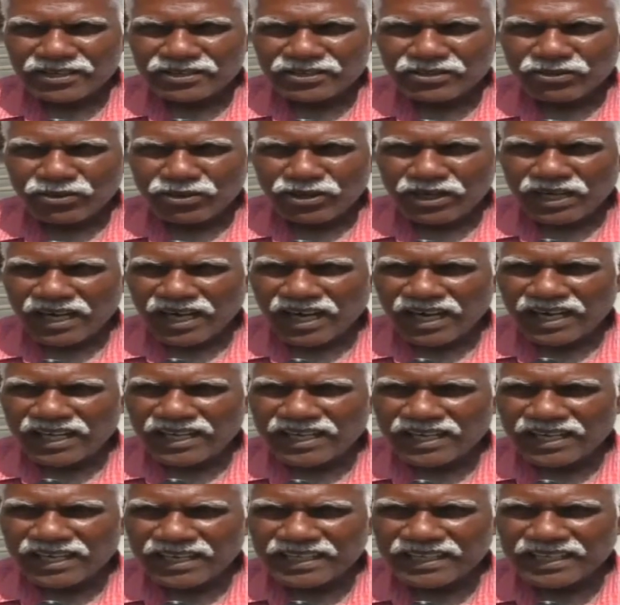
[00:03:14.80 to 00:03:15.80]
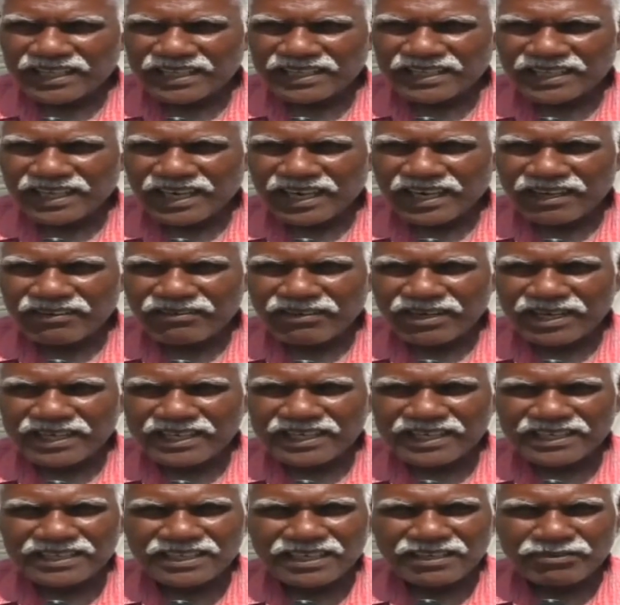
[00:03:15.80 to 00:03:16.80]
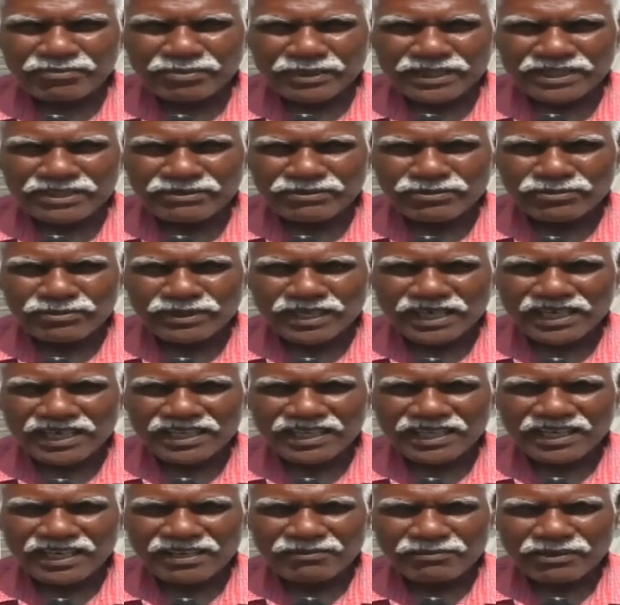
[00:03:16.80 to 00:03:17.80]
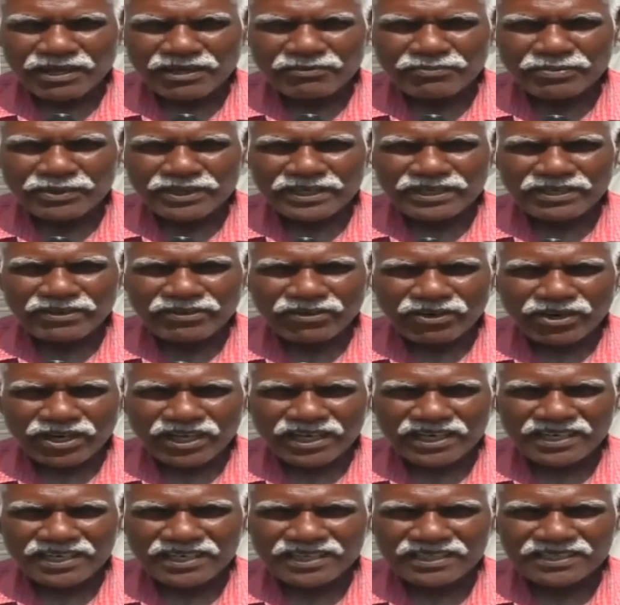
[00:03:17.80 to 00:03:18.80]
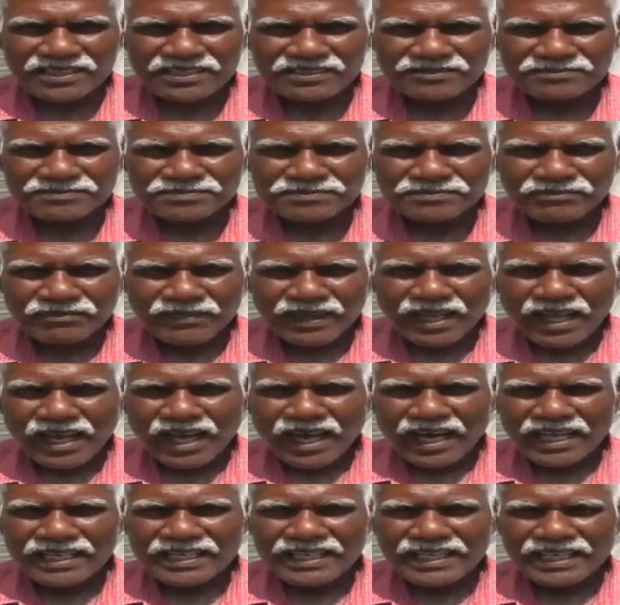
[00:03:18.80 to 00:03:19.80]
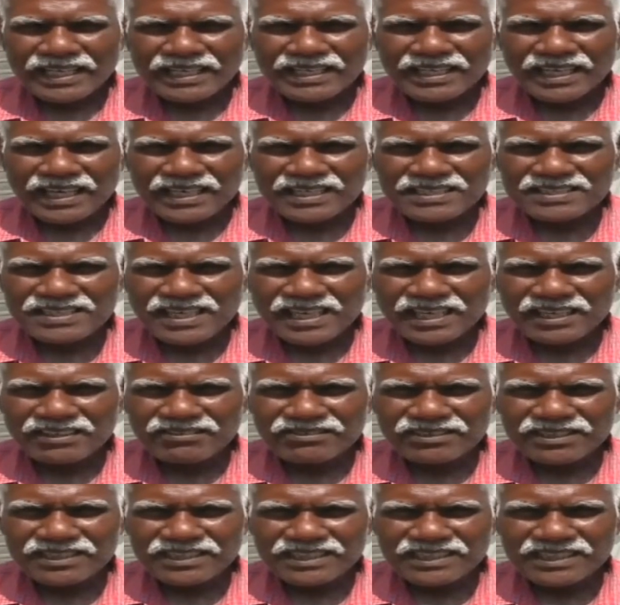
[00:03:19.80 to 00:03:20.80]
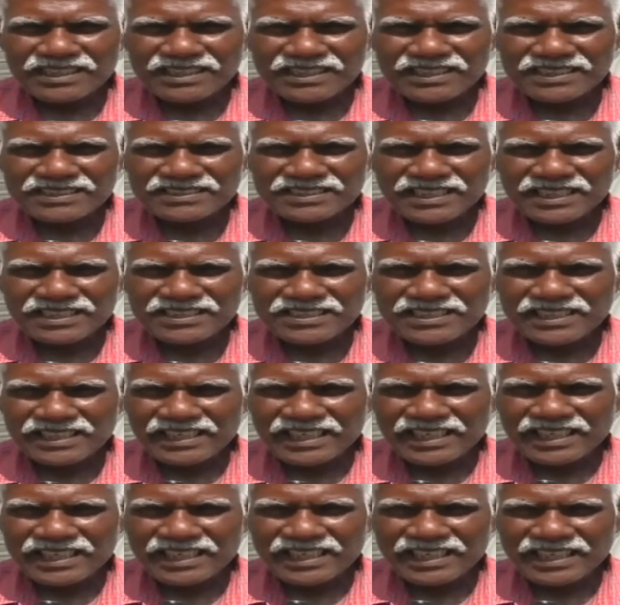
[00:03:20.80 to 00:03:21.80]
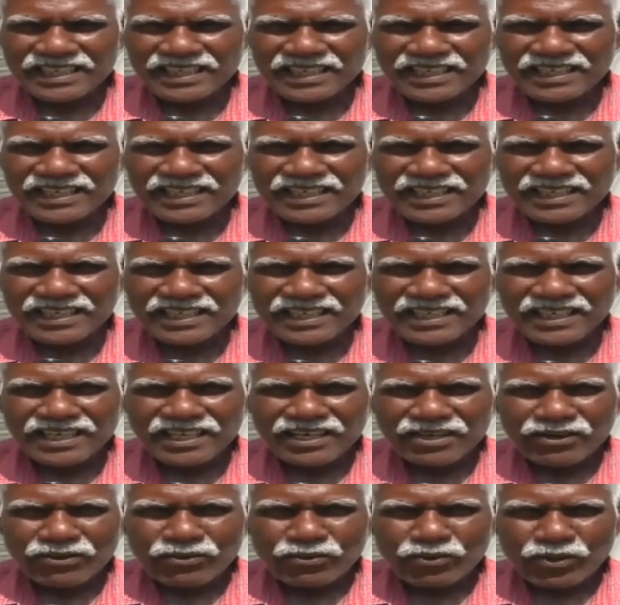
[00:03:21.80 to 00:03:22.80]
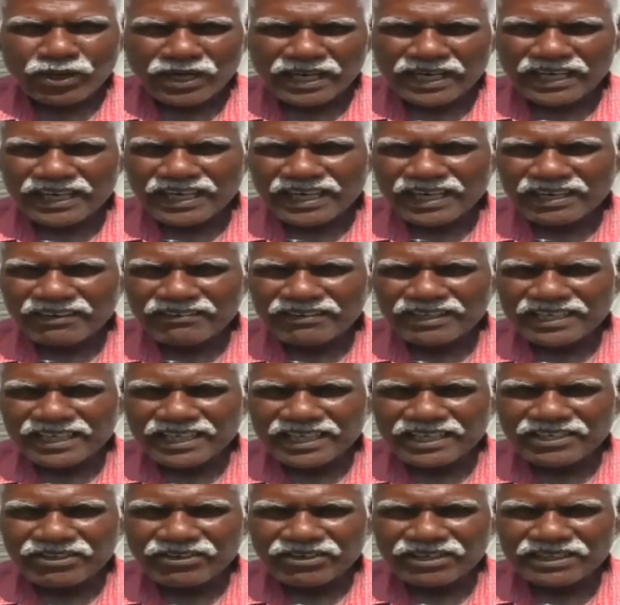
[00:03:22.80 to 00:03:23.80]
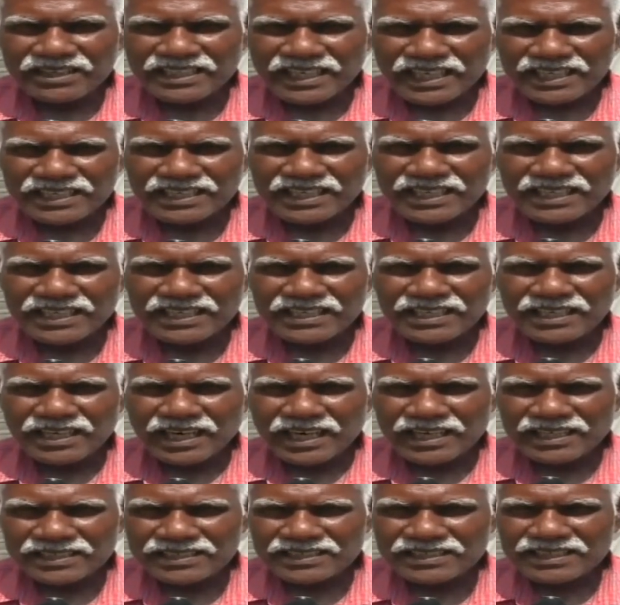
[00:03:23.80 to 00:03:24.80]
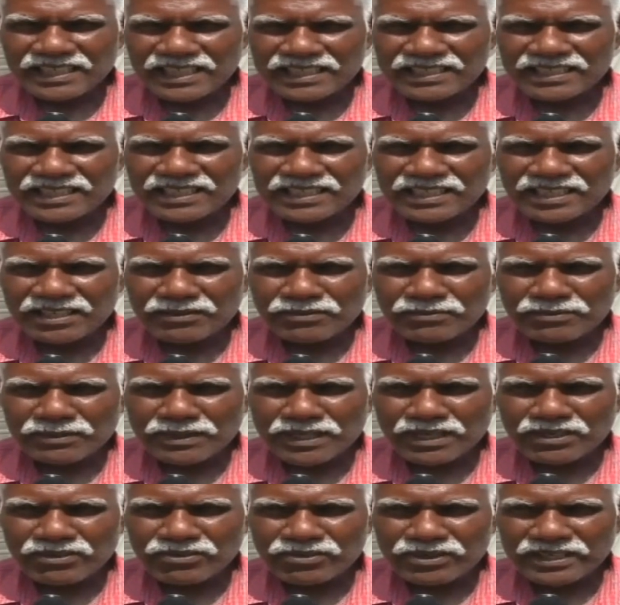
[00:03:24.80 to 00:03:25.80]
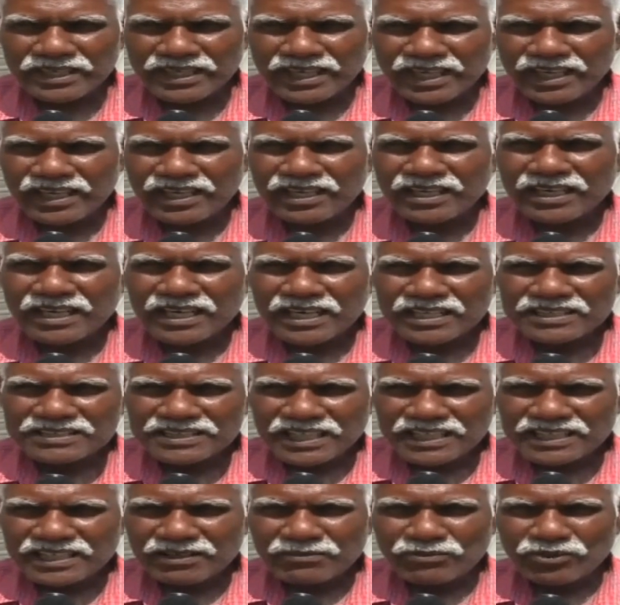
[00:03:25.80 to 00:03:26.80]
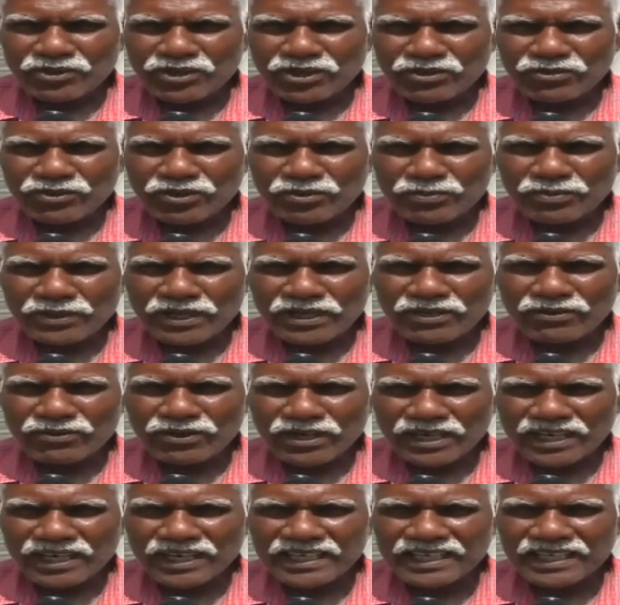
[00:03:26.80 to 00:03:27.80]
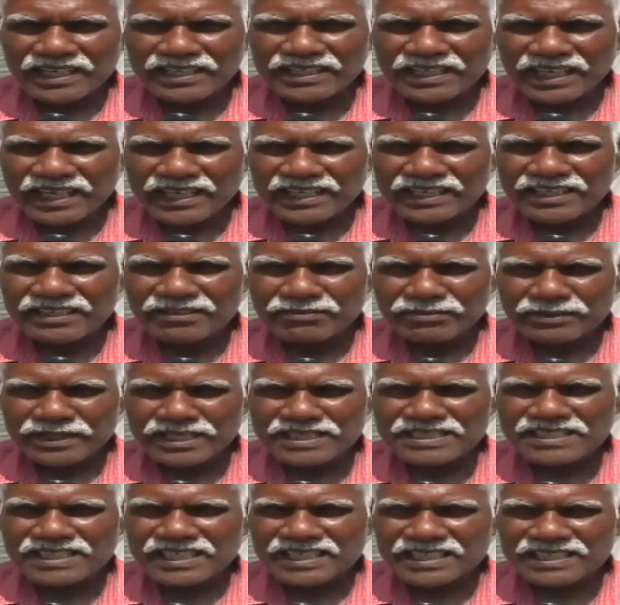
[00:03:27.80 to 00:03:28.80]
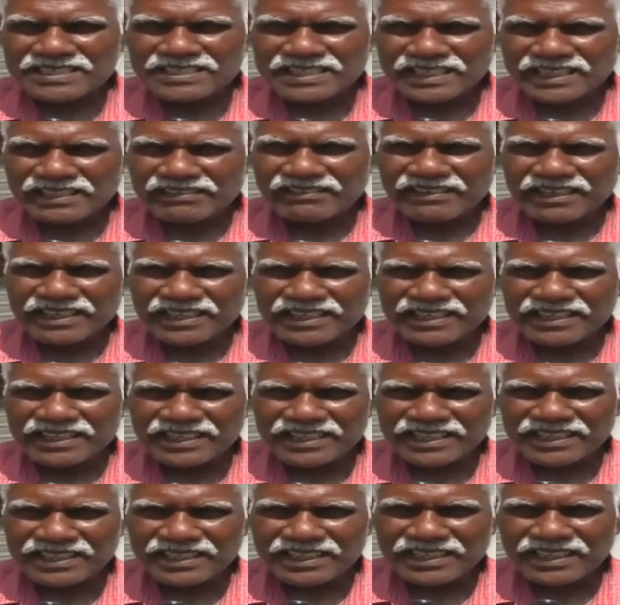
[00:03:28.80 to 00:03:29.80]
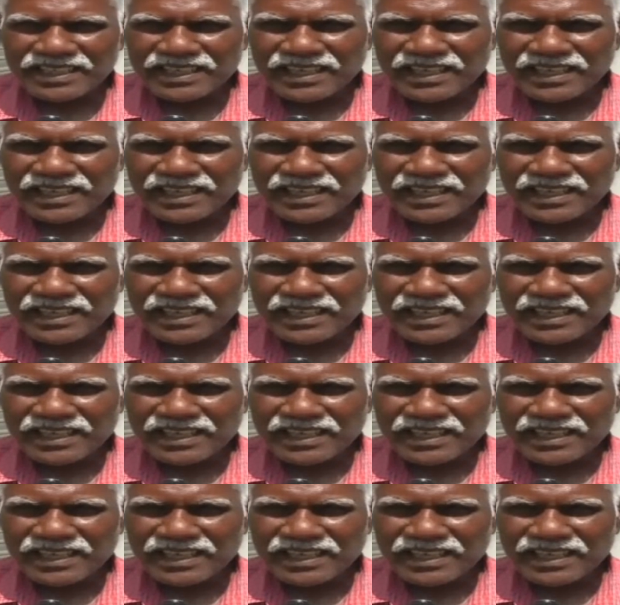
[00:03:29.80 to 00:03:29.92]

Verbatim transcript: தொழிலாளர்களுக்கு அந்த நலவாரியத்தில் பதிவு பண்ணுறதுல மிகப்பெரிய கோளாறு இருக்குது அதை இந்த அரசாங்கம் வந்து சரி செய்யறதுக்கு உடனடி நடவடிக்கை எடுக்கணும் தேர்ந்தெடுக்க அடுத்து தேர்ந்தெடுக்கப்படக்கூடிய சட்டமன்ற உறுப்பினர் உடனடியாக தலையிட்டு பேசி அதை செய்ய வேண்டியது இருக்குது